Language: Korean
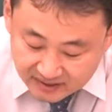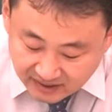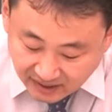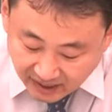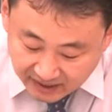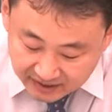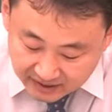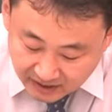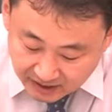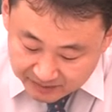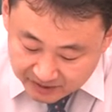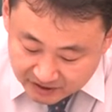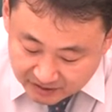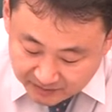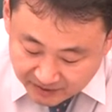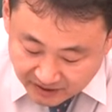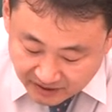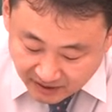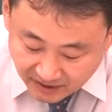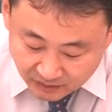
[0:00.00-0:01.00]
단계별
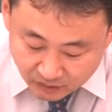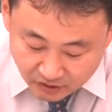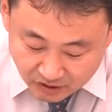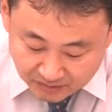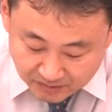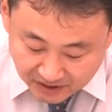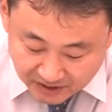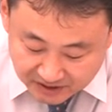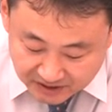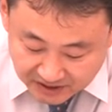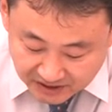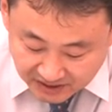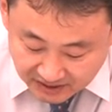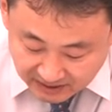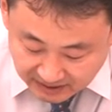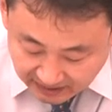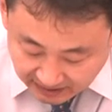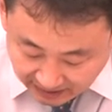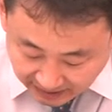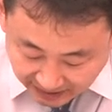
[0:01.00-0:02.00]
집행계획이
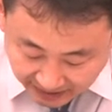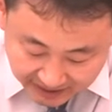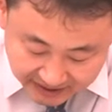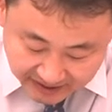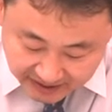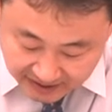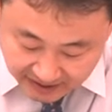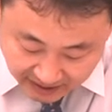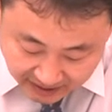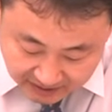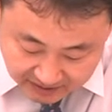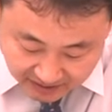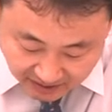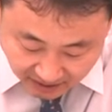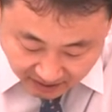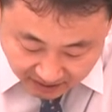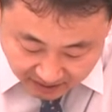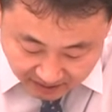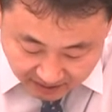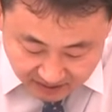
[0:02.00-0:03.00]
수립되지
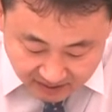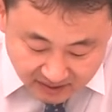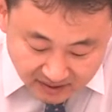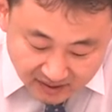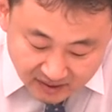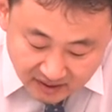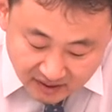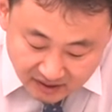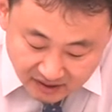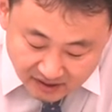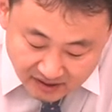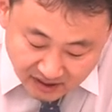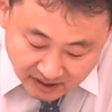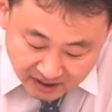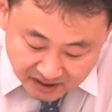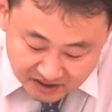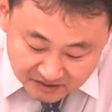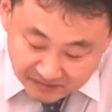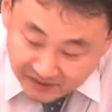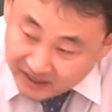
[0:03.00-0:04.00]
아니하거나
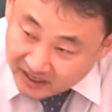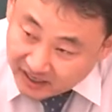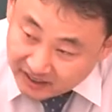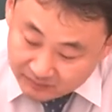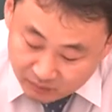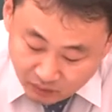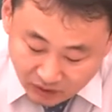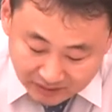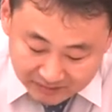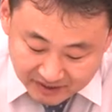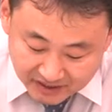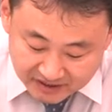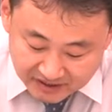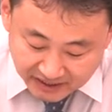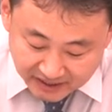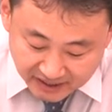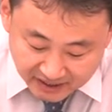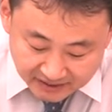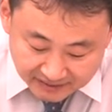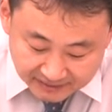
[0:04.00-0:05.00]
1단계 집행계획에 포함되지
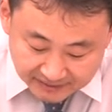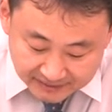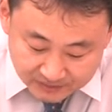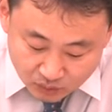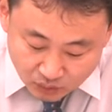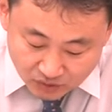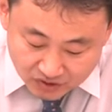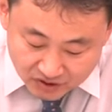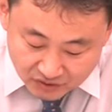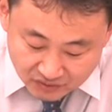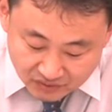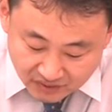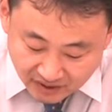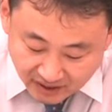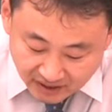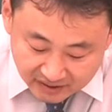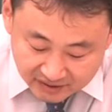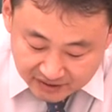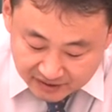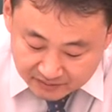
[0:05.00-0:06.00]
아니 도시군
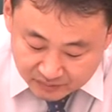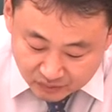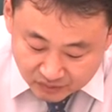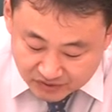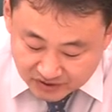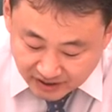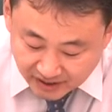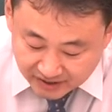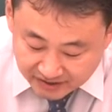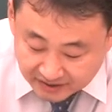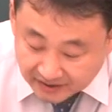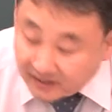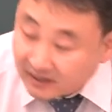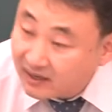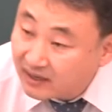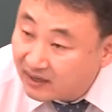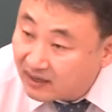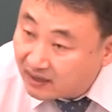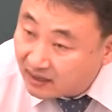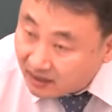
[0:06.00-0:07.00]
계획설 부지에는
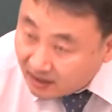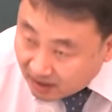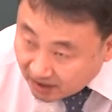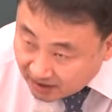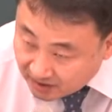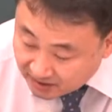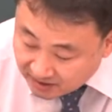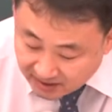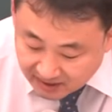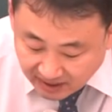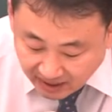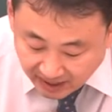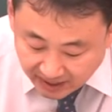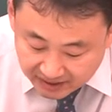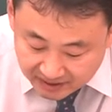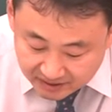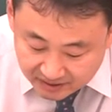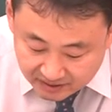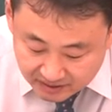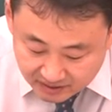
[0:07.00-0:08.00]
1.
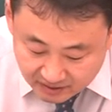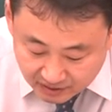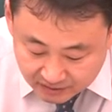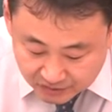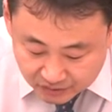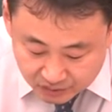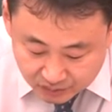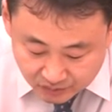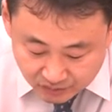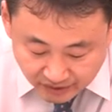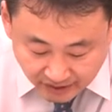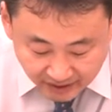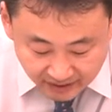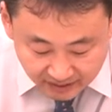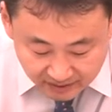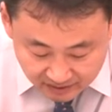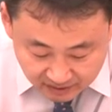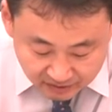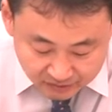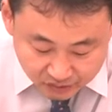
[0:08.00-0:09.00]
가설 건축물의
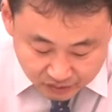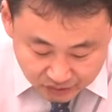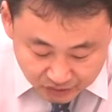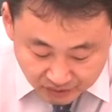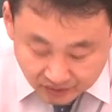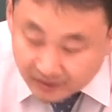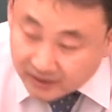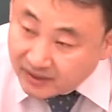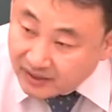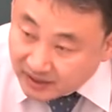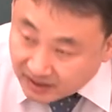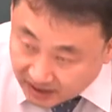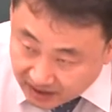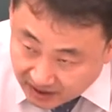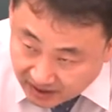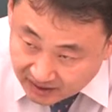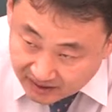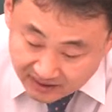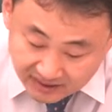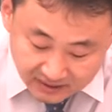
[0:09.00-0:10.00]
건축
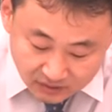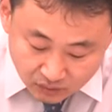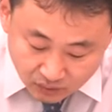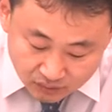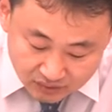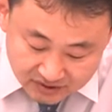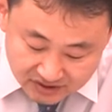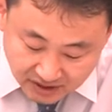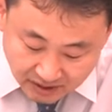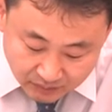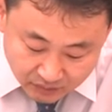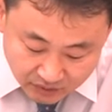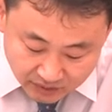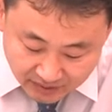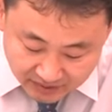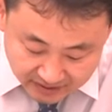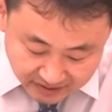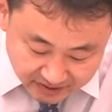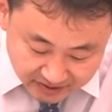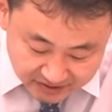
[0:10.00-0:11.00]
2.
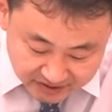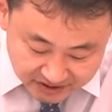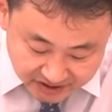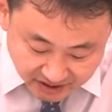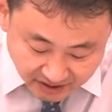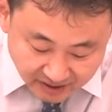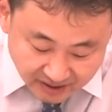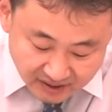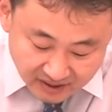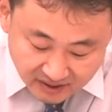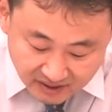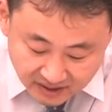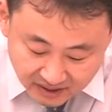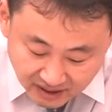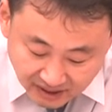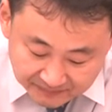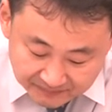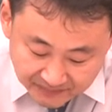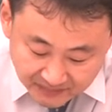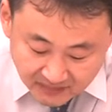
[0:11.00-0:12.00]
공작물 설치
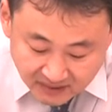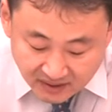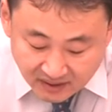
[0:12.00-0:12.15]
3.